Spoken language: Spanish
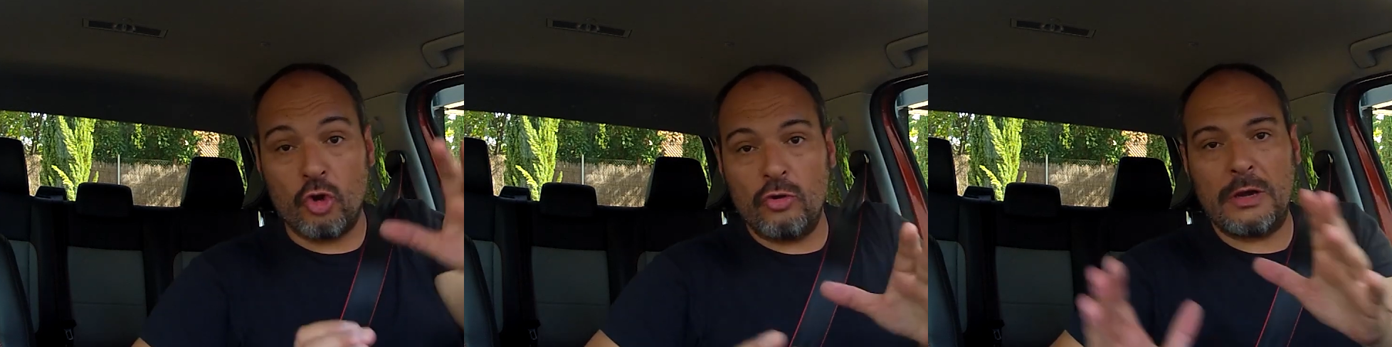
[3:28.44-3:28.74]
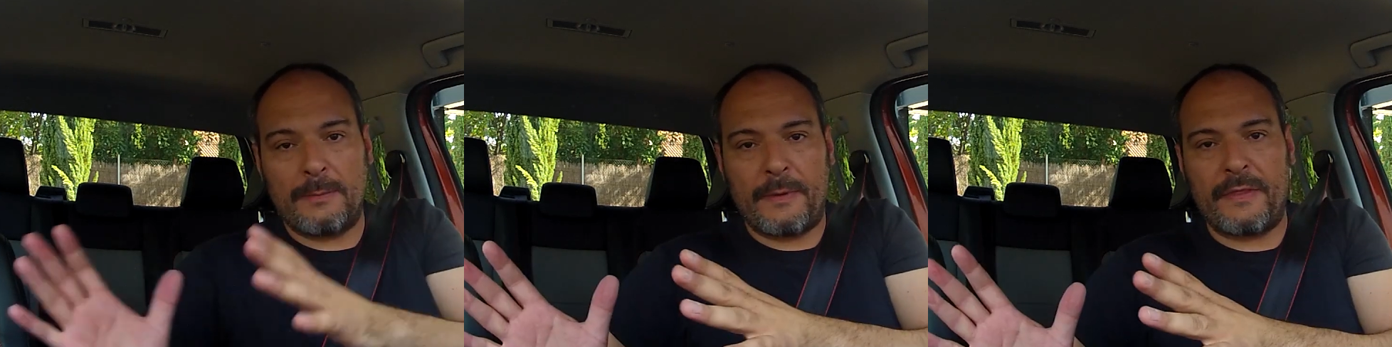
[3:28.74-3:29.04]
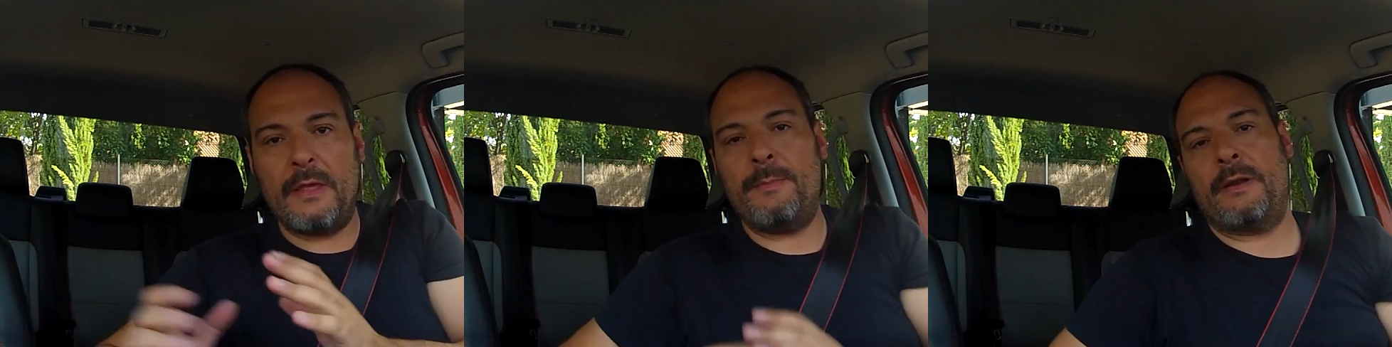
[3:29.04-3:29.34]
con
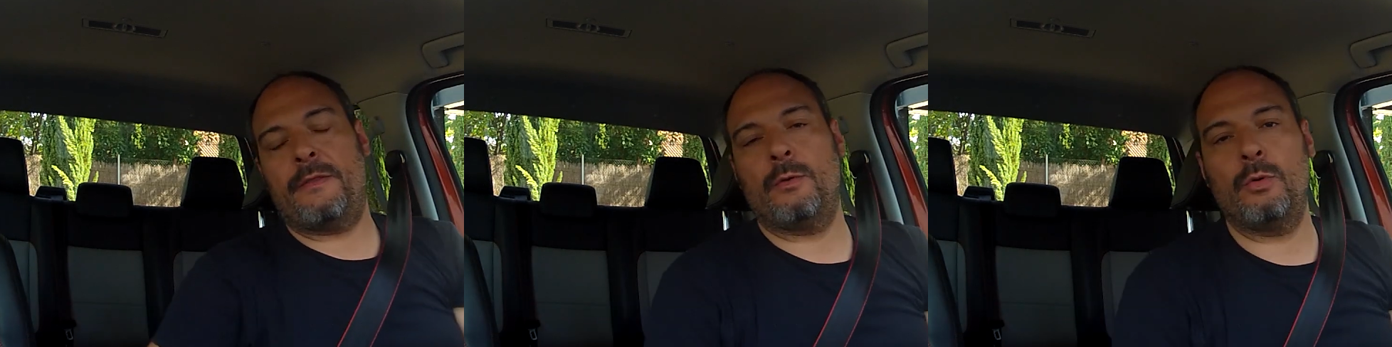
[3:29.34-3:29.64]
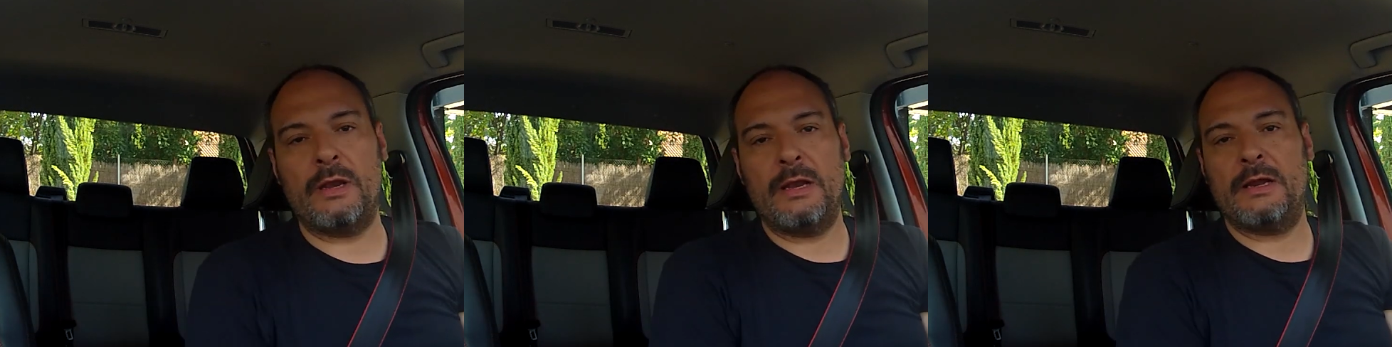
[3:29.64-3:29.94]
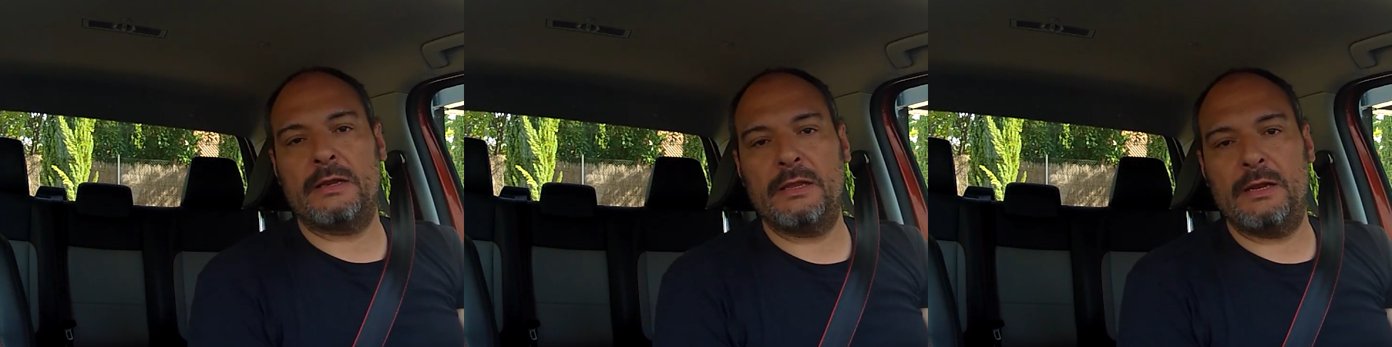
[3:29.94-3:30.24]
capacidad para circular en
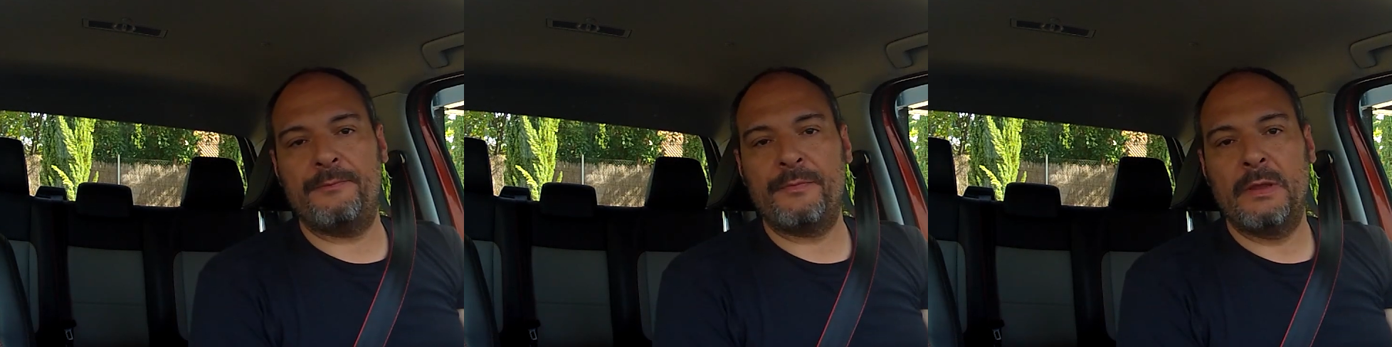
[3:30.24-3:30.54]
carretera.